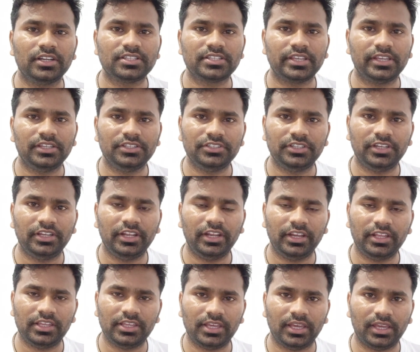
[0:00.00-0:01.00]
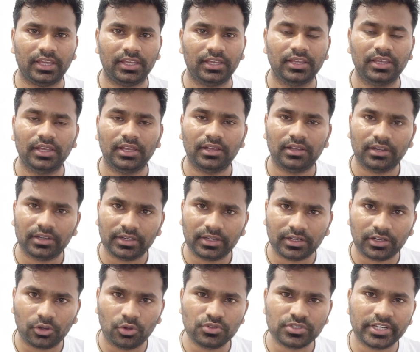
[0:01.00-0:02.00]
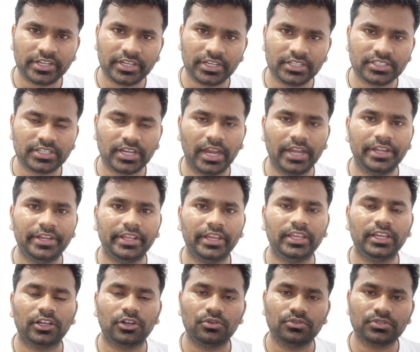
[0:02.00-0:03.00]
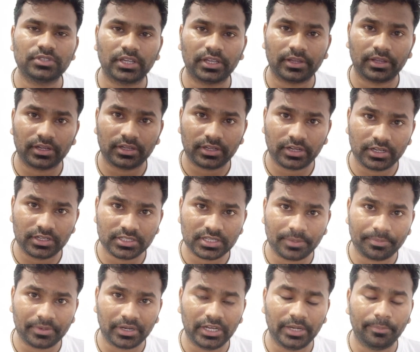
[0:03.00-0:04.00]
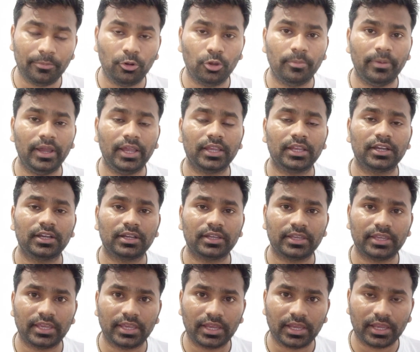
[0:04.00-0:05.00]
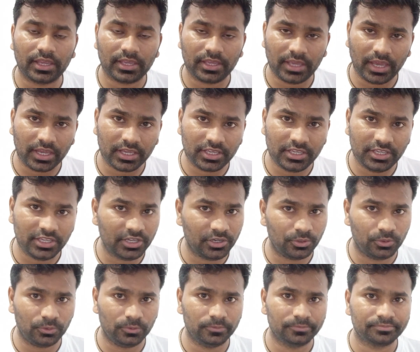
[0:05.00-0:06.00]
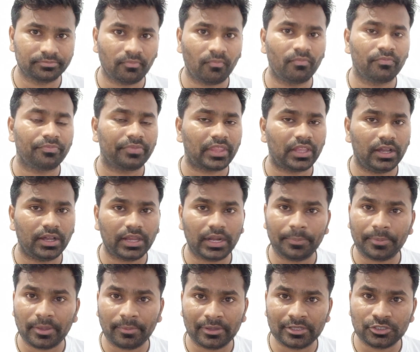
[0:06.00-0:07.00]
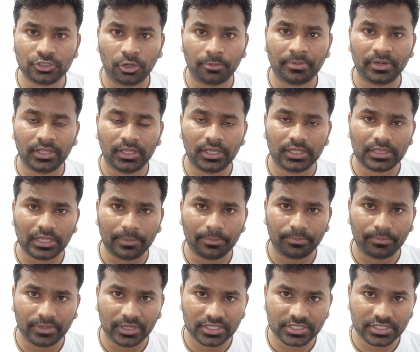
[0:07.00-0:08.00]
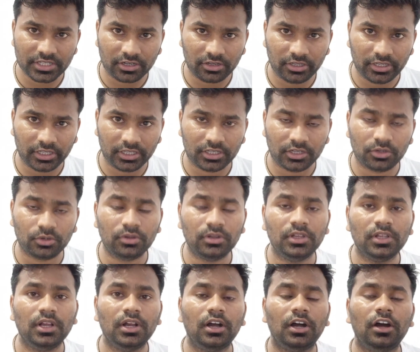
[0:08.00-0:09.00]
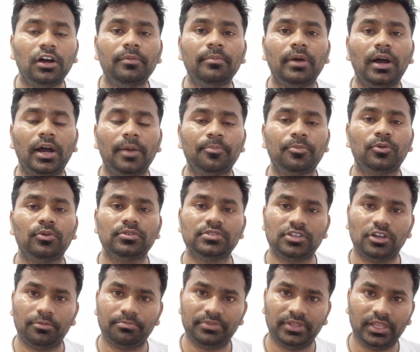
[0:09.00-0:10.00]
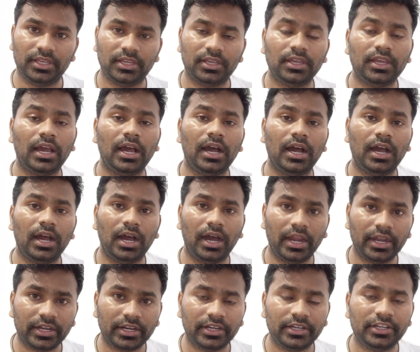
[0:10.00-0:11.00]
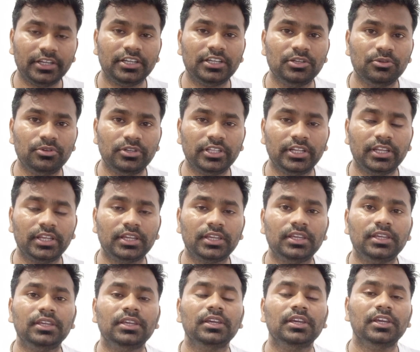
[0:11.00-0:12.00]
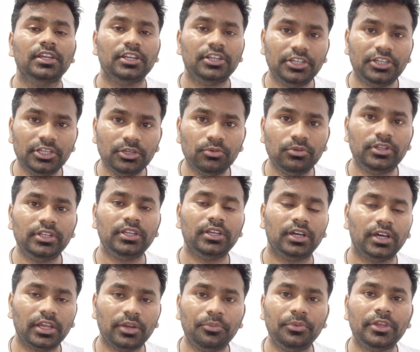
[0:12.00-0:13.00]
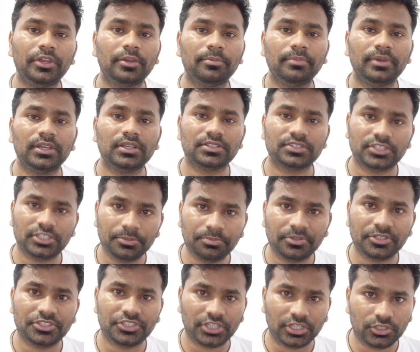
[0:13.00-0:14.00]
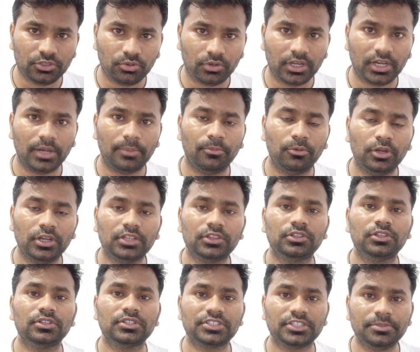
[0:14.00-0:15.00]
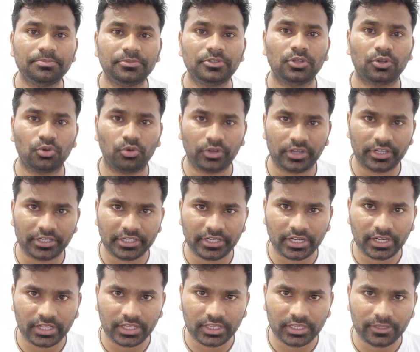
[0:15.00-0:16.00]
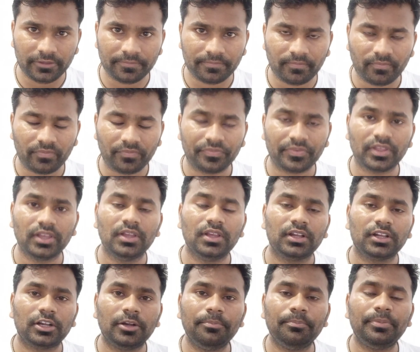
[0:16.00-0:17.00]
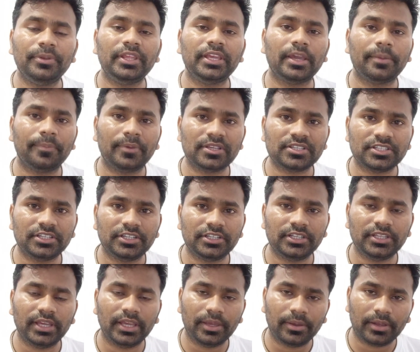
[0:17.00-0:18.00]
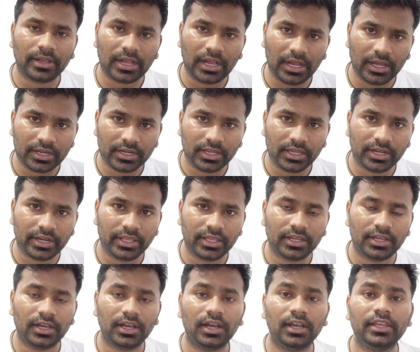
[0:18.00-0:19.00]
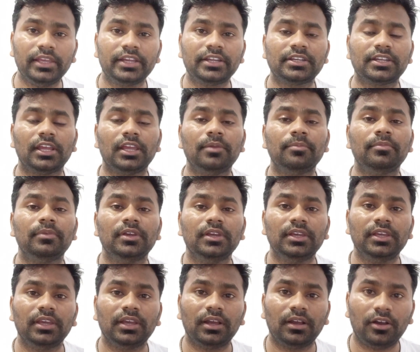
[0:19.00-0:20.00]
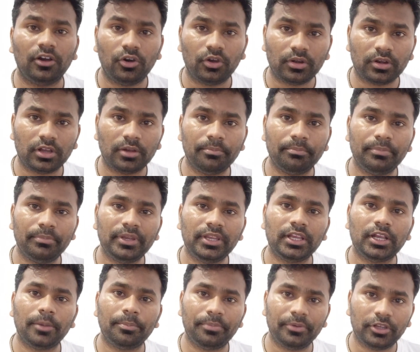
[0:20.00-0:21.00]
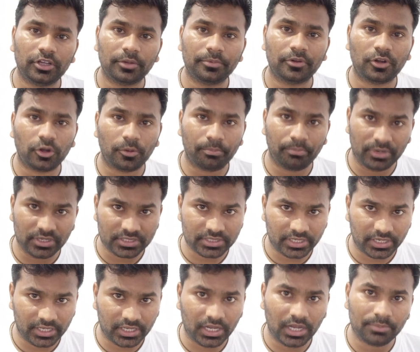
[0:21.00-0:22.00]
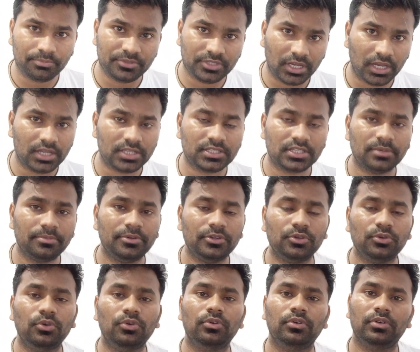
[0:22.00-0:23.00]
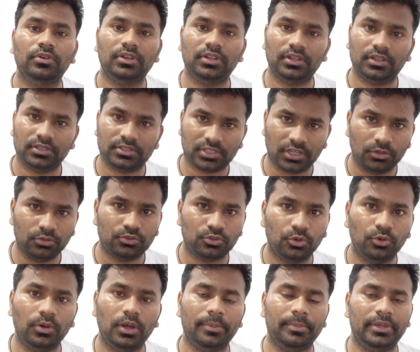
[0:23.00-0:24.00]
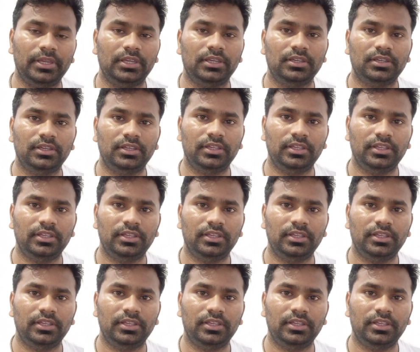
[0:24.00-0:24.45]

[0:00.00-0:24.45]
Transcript: ट्रेड से इंजीनियरिंग किया है कौन सा ट्रेड से आईटीआई है कौन सा ट्रेड से आपका डिप्लोमा है क्या किए हो अगर आपके पास जॉब नहीं है तो आप मेरे से कांटेक्ट करो हम आपको जॉब देंगे आठ घंटे ड्यूटी रहेगी ड्यूटी हर वीक में शिफ्ट चेंज होगा बोले तो शिफ्ट रोटेड रहेगी कंपनी का फैसिलिटी है खाना रहेगा एक टाइम और कंपनी का पिकअप ड्रॉप बस रहेगा आप जहाँ से भी हो साउथ गोवा में